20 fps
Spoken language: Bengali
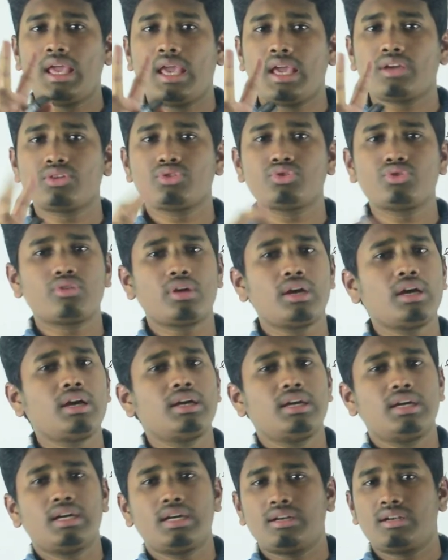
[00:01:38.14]
একজোড়া
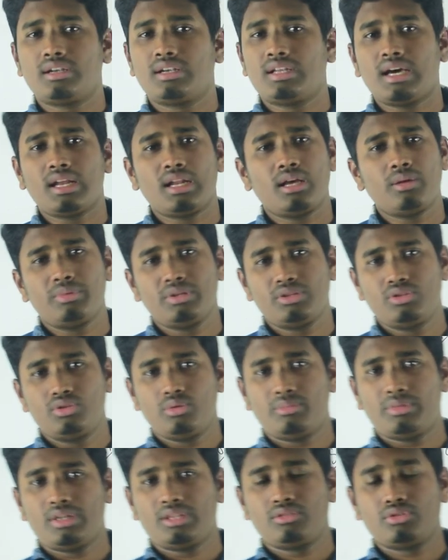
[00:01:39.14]
ডানা
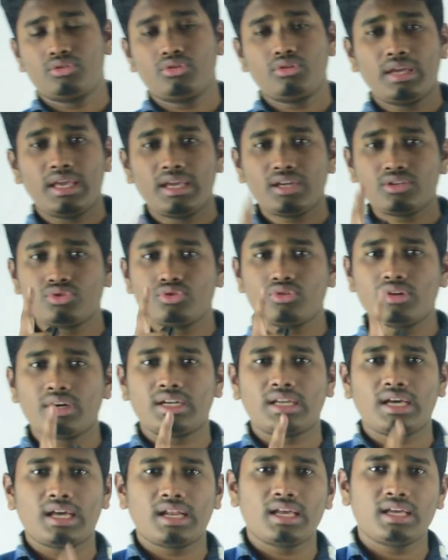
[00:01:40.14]
বিদ্যমান তো একজোড়া
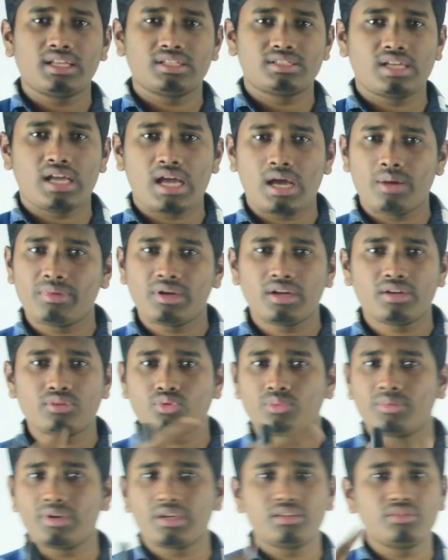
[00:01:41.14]
ডানা আছে আমার আর
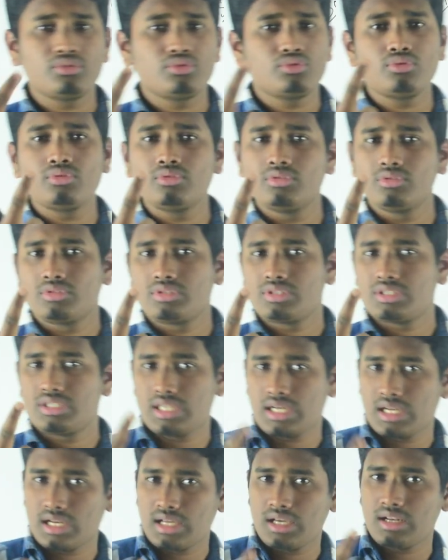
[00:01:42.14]
তোমার কিন্তু
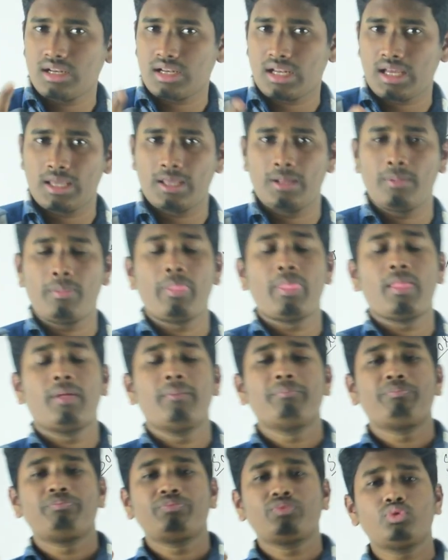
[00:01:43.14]
ডানা নাই
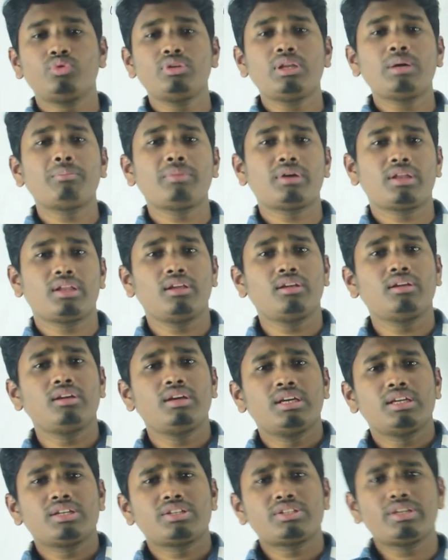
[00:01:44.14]
দুই নম্বরে
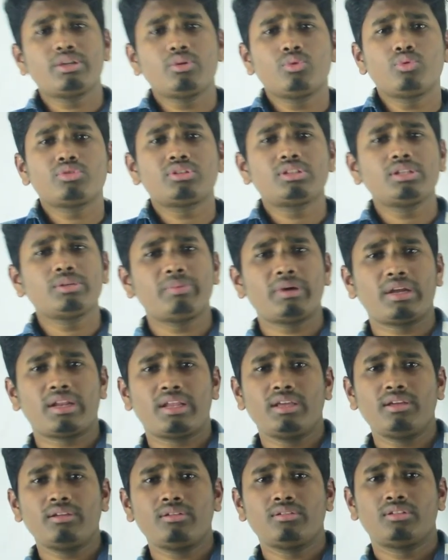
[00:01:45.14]
সে উঠতে পারে
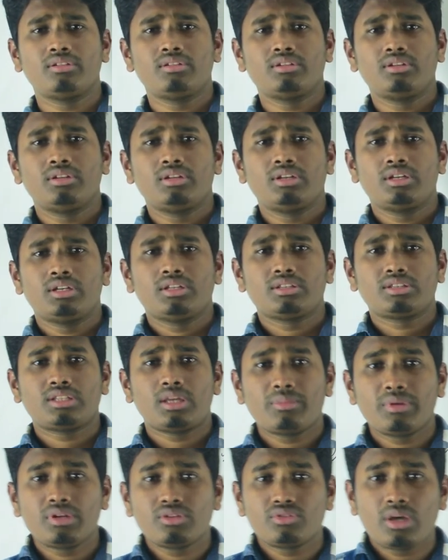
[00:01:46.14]
তার
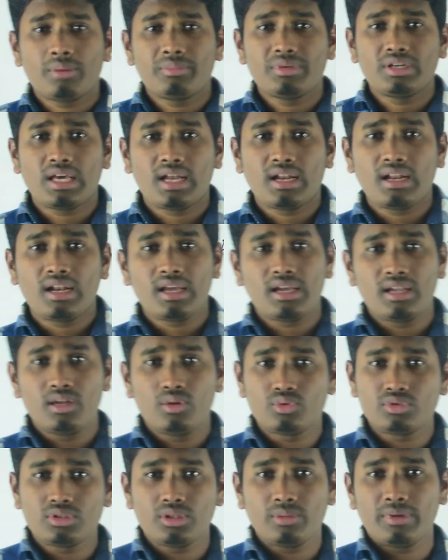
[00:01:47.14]
মানে তো আমি ডানা লাগালে
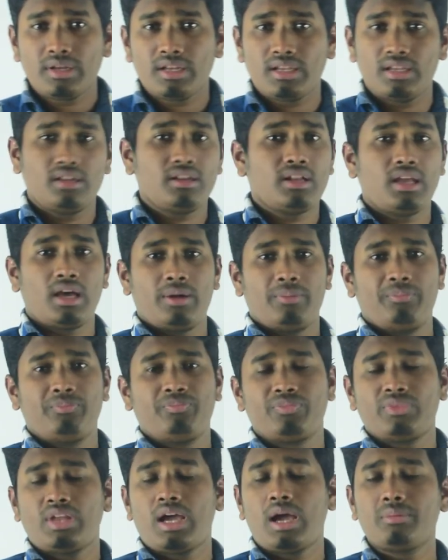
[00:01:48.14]
উঠতে পারি না
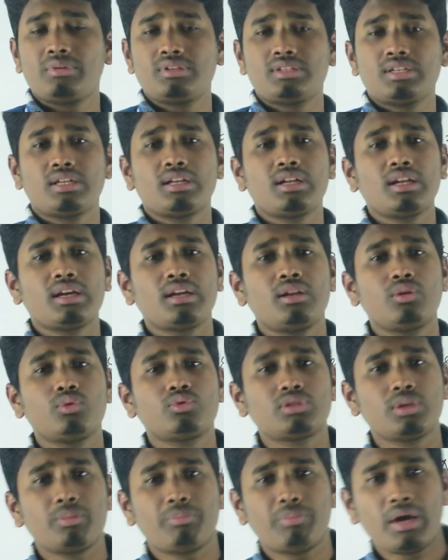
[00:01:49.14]
আমি ডানা লাগালে
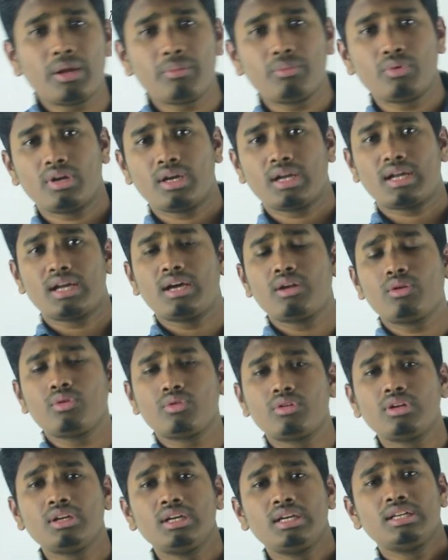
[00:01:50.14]
উঠতে পারবো না কারণ
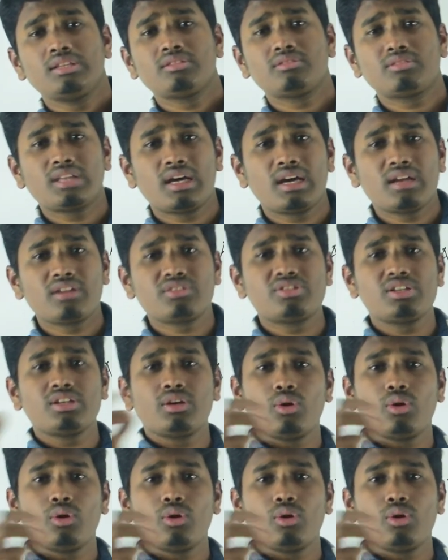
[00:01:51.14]
তার যে